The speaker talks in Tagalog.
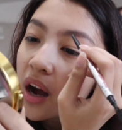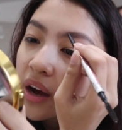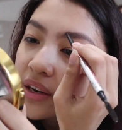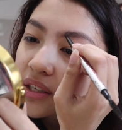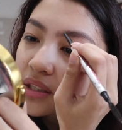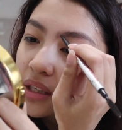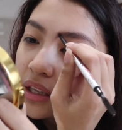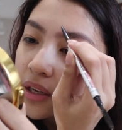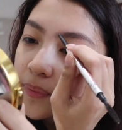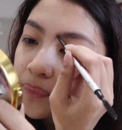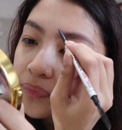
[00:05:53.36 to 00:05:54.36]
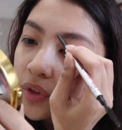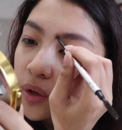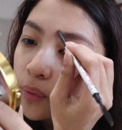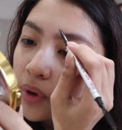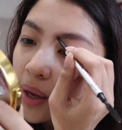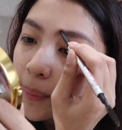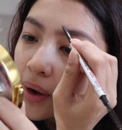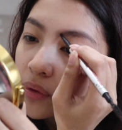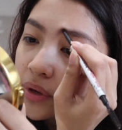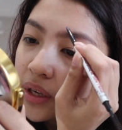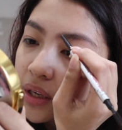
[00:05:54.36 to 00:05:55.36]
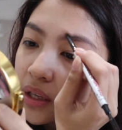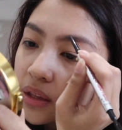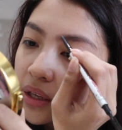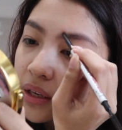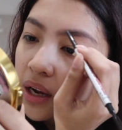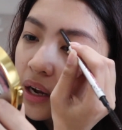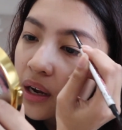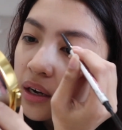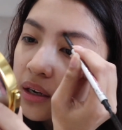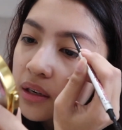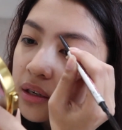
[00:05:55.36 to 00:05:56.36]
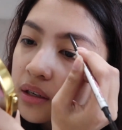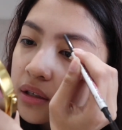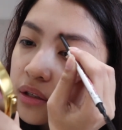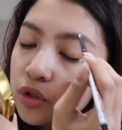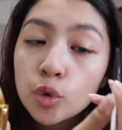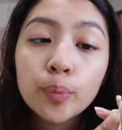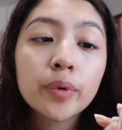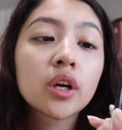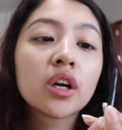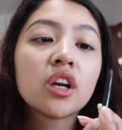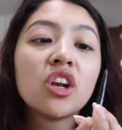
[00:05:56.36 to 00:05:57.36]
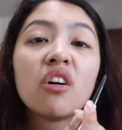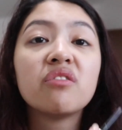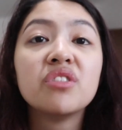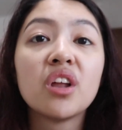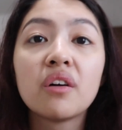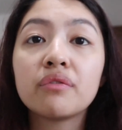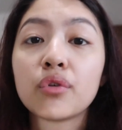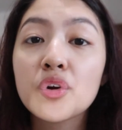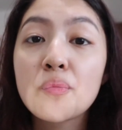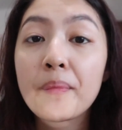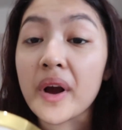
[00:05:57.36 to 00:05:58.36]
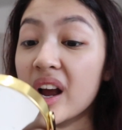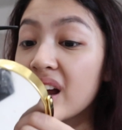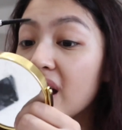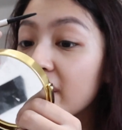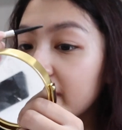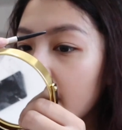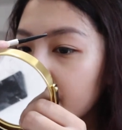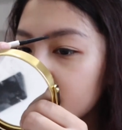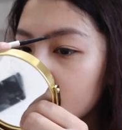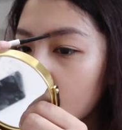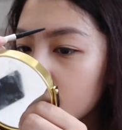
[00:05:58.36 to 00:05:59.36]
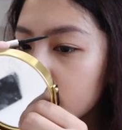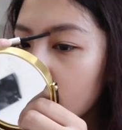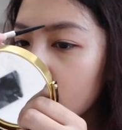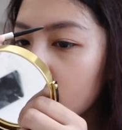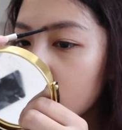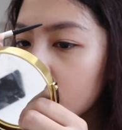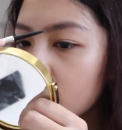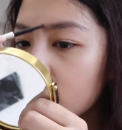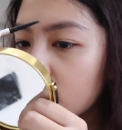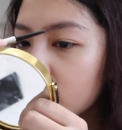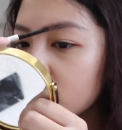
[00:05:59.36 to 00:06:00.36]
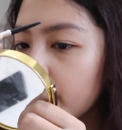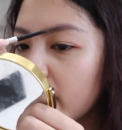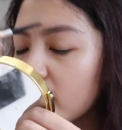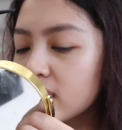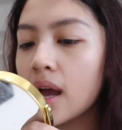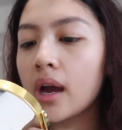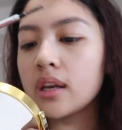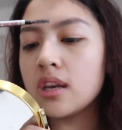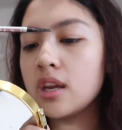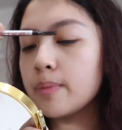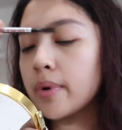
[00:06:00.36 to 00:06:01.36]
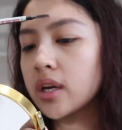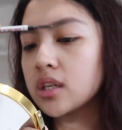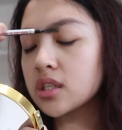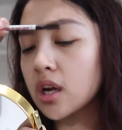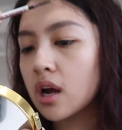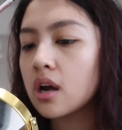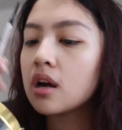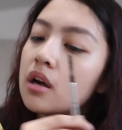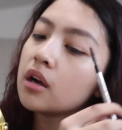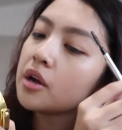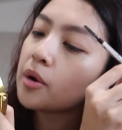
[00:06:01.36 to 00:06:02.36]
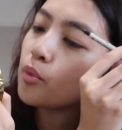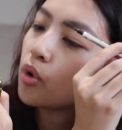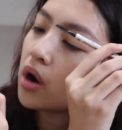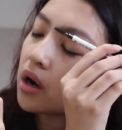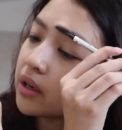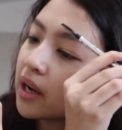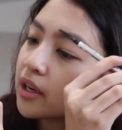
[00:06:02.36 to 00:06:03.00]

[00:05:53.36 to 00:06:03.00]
Honestly, wala pa ako nakikita na super love na love ko yung pagka-tat sa kanya. Kasi para sa akin, hindi pa rin siya mukhang